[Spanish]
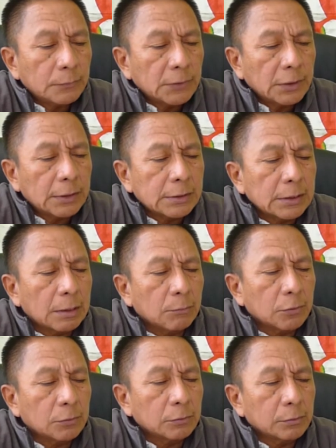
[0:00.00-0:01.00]
que se
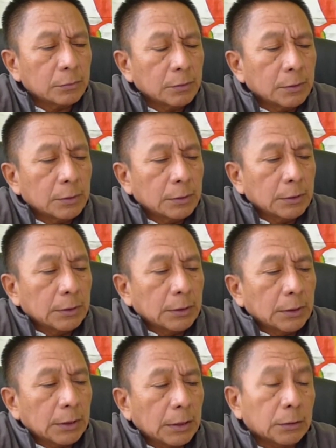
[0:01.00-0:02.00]
llamó
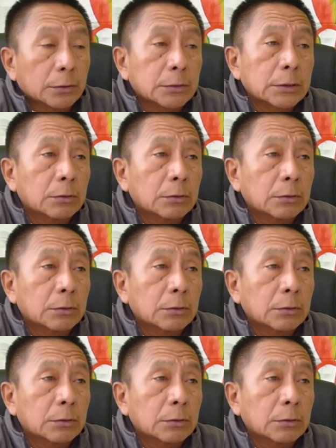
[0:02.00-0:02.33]
el 12